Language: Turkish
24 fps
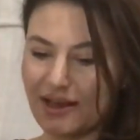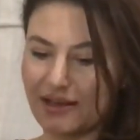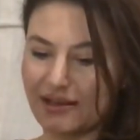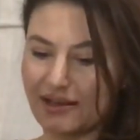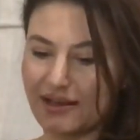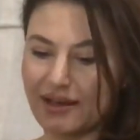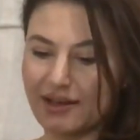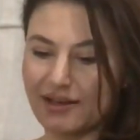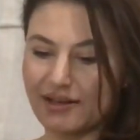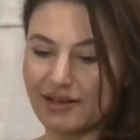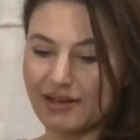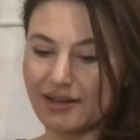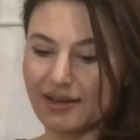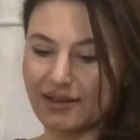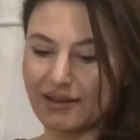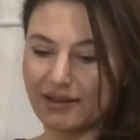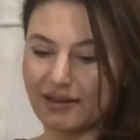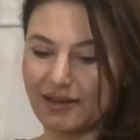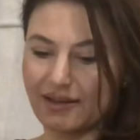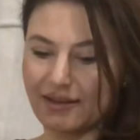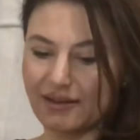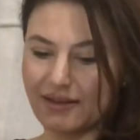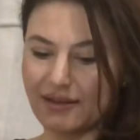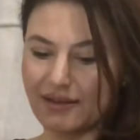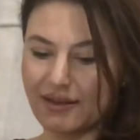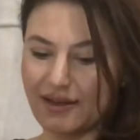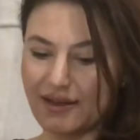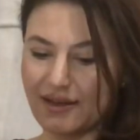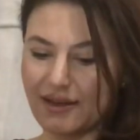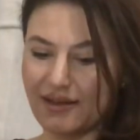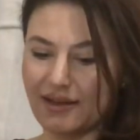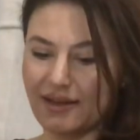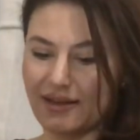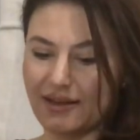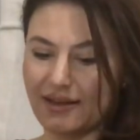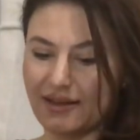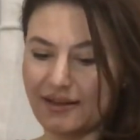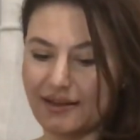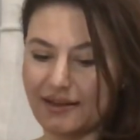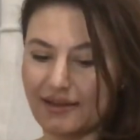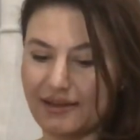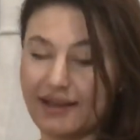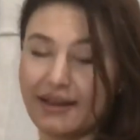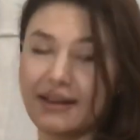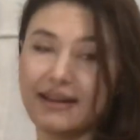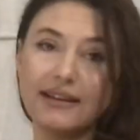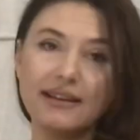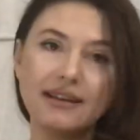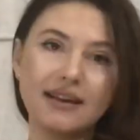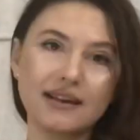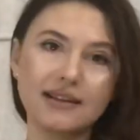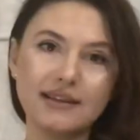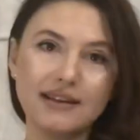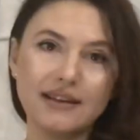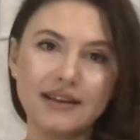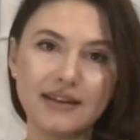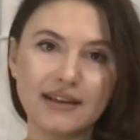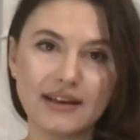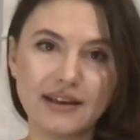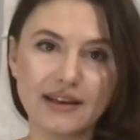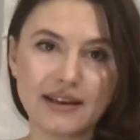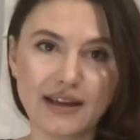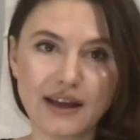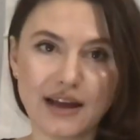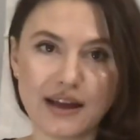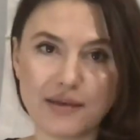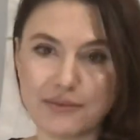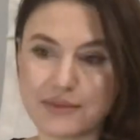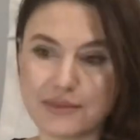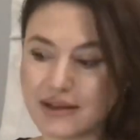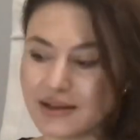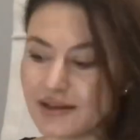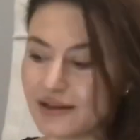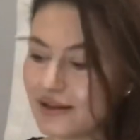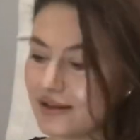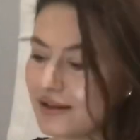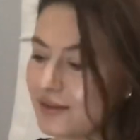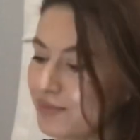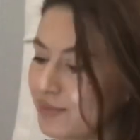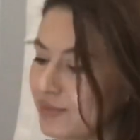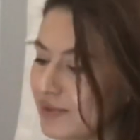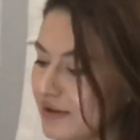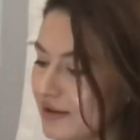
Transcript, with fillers: Gerçekten e, nereden nereye gelmiş tıp?